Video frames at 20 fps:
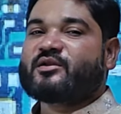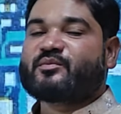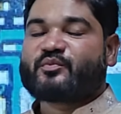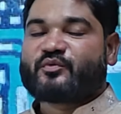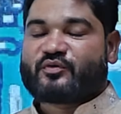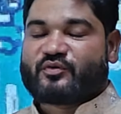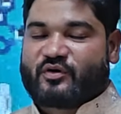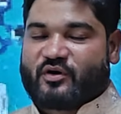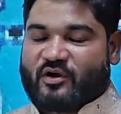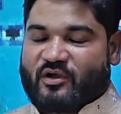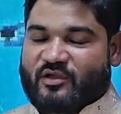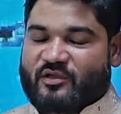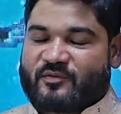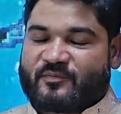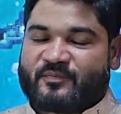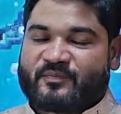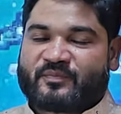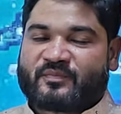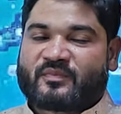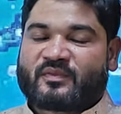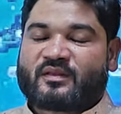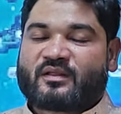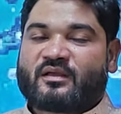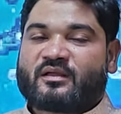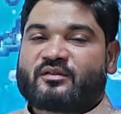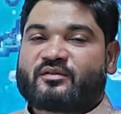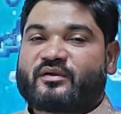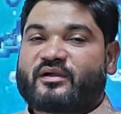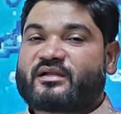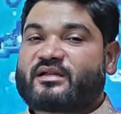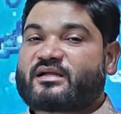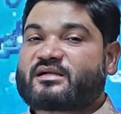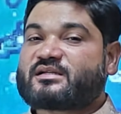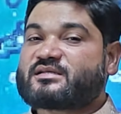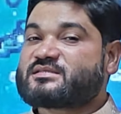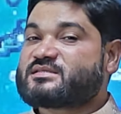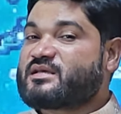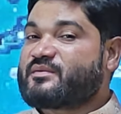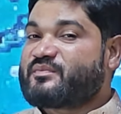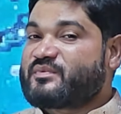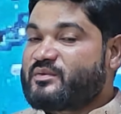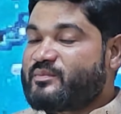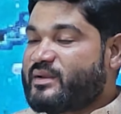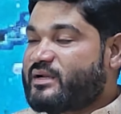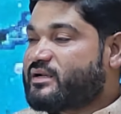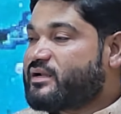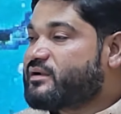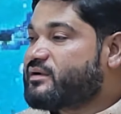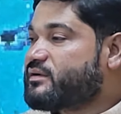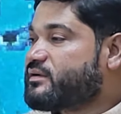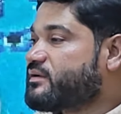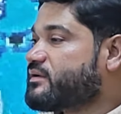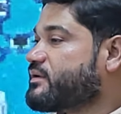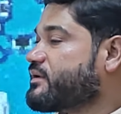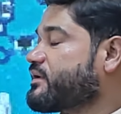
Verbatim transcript: ইনপুট হয় তো এটা একটা সেফটি ম্যাটার